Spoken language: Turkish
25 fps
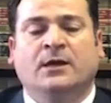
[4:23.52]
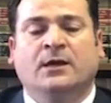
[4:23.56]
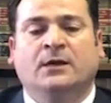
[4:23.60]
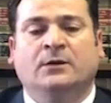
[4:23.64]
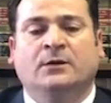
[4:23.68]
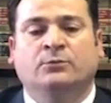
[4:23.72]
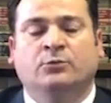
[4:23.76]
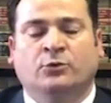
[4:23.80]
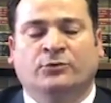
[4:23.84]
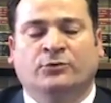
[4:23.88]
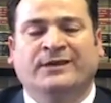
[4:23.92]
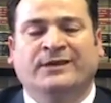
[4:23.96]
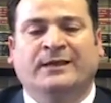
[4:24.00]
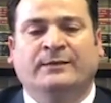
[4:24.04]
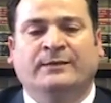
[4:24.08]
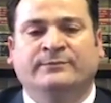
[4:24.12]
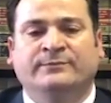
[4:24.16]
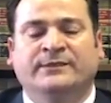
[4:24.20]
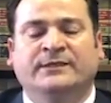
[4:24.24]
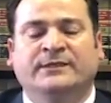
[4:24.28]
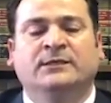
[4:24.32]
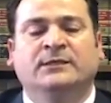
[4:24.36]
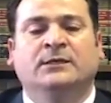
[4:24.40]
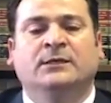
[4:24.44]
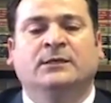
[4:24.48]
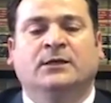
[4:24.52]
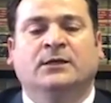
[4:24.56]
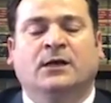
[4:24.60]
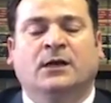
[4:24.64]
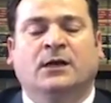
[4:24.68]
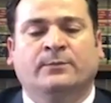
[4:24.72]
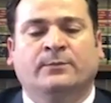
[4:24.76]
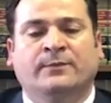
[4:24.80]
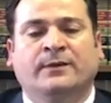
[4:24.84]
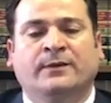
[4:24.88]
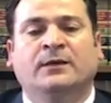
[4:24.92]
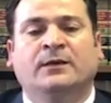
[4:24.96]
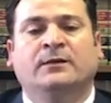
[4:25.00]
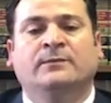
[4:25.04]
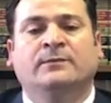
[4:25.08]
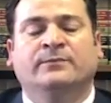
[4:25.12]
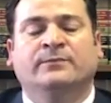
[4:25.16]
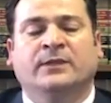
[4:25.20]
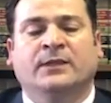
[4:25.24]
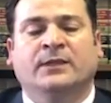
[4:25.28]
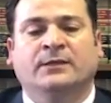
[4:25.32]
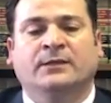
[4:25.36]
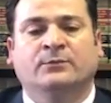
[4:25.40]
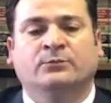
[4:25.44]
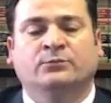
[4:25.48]
bu önemli. Ama
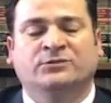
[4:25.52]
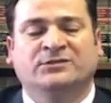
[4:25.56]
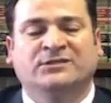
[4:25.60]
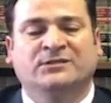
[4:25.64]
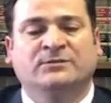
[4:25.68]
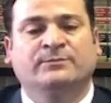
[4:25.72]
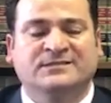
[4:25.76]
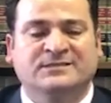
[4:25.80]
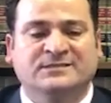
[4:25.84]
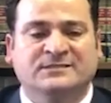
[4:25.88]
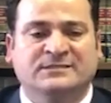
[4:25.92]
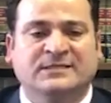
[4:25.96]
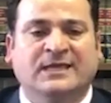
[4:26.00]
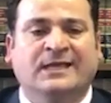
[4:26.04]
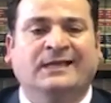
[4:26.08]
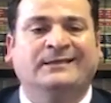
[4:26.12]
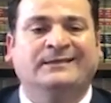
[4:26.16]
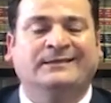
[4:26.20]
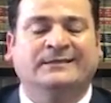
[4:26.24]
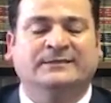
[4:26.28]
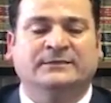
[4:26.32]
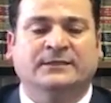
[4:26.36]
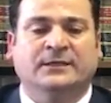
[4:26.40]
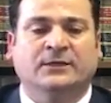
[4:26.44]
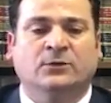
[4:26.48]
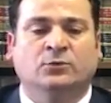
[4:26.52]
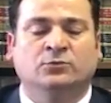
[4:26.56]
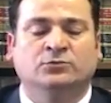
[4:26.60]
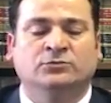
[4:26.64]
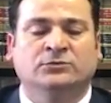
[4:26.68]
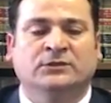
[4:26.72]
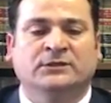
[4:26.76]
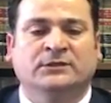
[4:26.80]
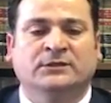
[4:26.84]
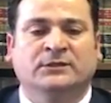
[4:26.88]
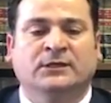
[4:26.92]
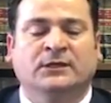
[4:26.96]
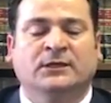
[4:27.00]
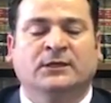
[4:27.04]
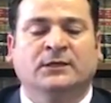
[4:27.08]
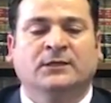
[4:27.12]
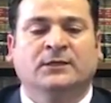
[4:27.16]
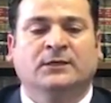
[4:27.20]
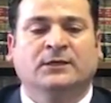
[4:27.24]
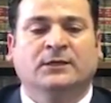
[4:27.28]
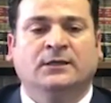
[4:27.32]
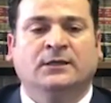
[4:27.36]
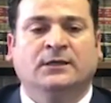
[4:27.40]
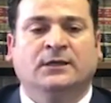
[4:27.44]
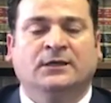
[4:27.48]
e, bu tip fiziksel ya da onları
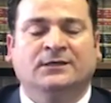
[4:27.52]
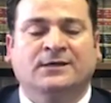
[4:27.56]
e,